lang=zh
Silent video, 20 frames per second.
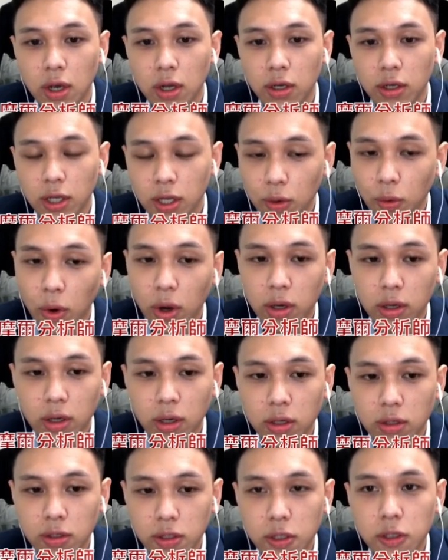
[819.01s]
利旺
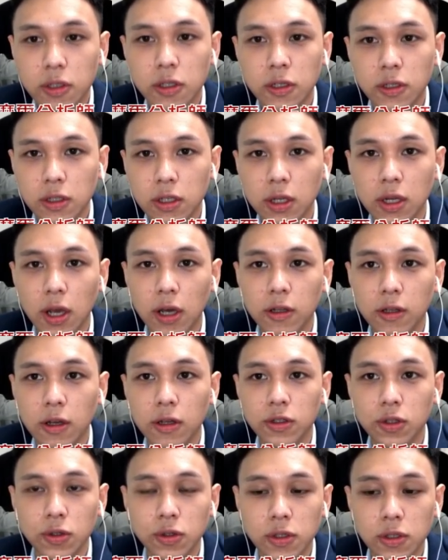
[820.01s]
跟四星这两
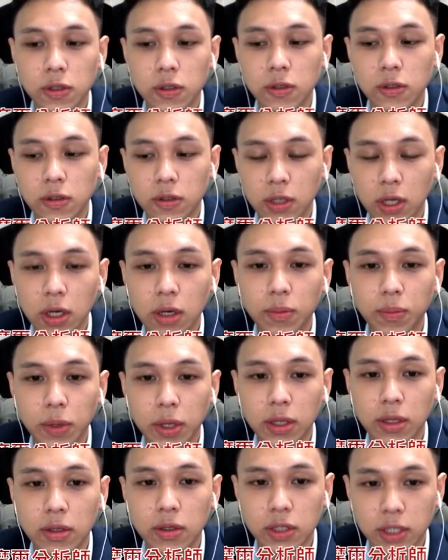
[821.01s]
档就是特
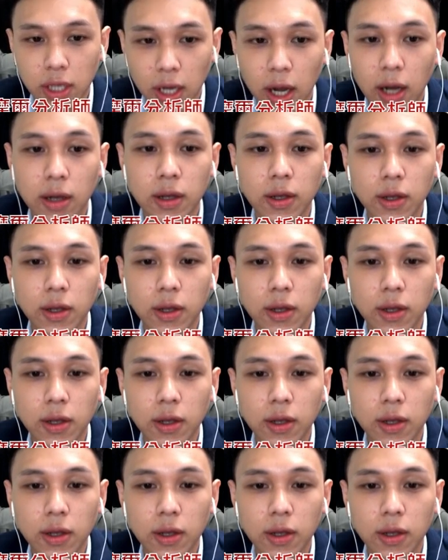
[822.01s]
别的强。